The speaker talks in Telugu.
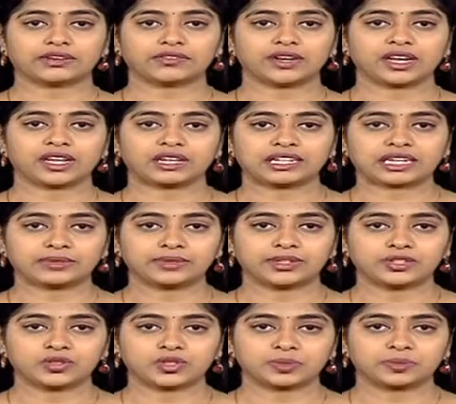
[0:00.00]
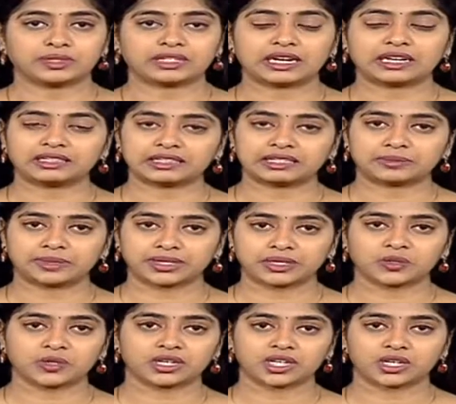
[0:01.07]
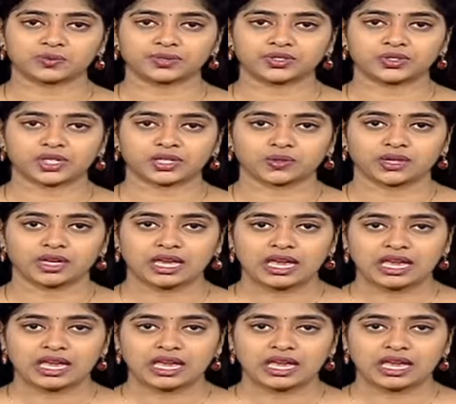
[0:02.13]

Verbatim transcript: వ్యవహారాల కమిటీ చైర్మన్ నాందల మనోహర్ ఆరోపించారు